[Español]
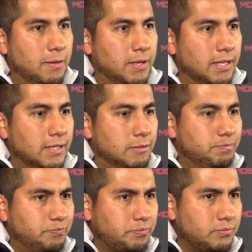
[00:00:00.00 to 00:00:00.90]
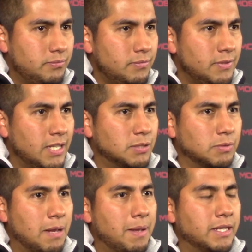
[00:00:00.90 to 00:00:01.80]
Em, es
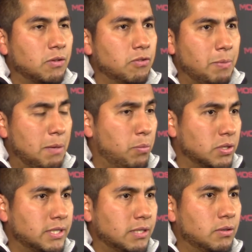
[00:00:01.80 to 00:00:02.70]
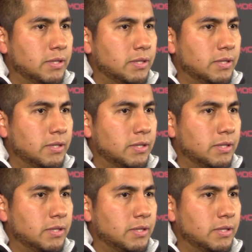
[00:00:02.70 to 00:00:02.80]
una banda conformada por cinco